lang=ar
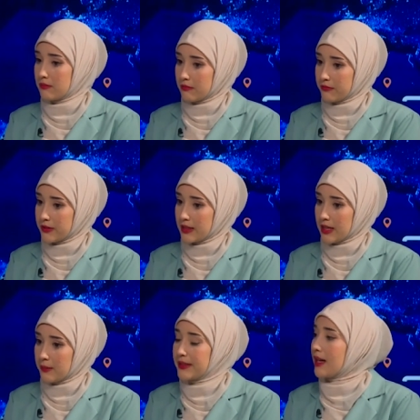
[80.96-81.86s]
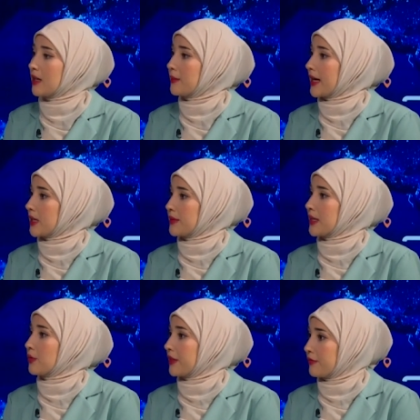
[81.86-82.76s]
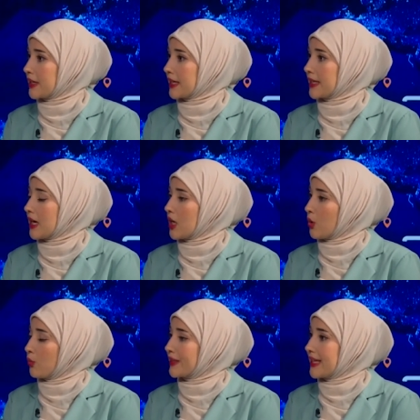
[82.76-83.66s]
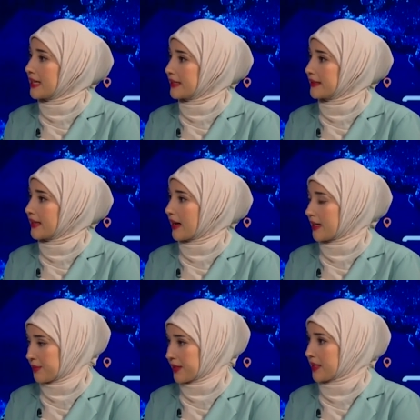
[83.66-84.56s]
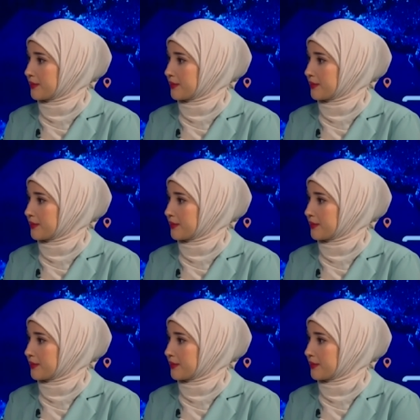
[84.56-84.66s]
في المنطقه المغاربيه وفي افريقيا والثالث عربيا